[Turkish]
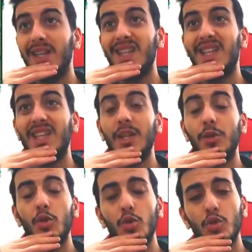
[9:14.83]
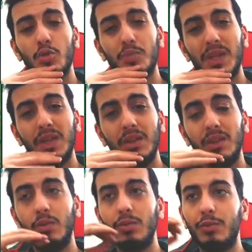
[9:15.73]
700 bin
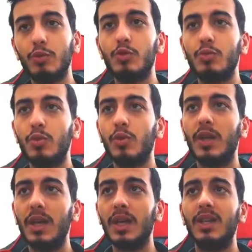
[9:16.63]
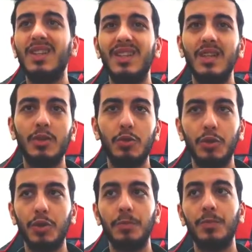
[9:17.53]
nüfus burada
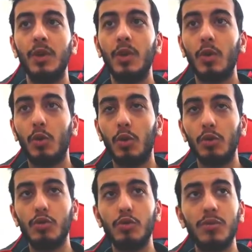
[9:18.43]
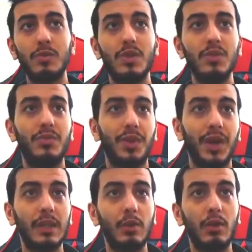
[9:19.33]
yatıyor. Ordusu bizim için
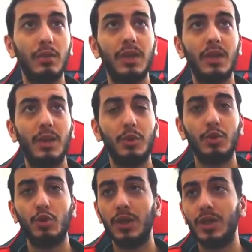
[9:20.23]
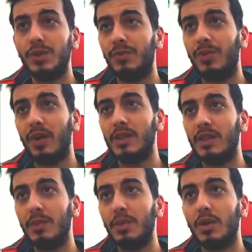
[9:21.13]
faydalı olabilir ama şu an için
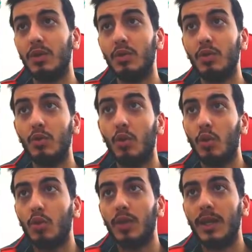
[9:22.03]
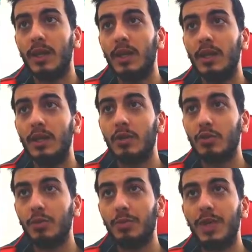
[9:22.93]
fazladan bir orduya
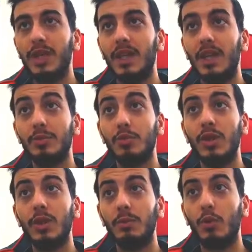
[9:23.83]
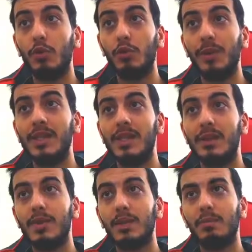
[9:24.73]
çok bir ihtiyacım yok ki onu
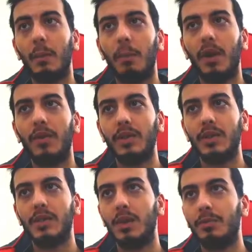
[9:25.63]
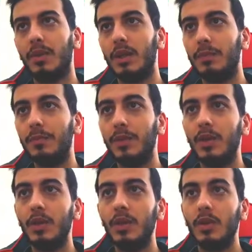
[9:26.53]
besleyebilecek manpower'a da sahip değilim.
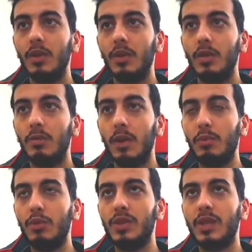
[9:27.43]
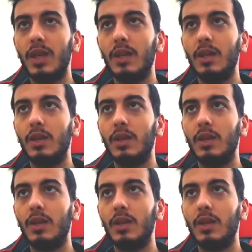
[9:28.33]
Ben bu İsrail'e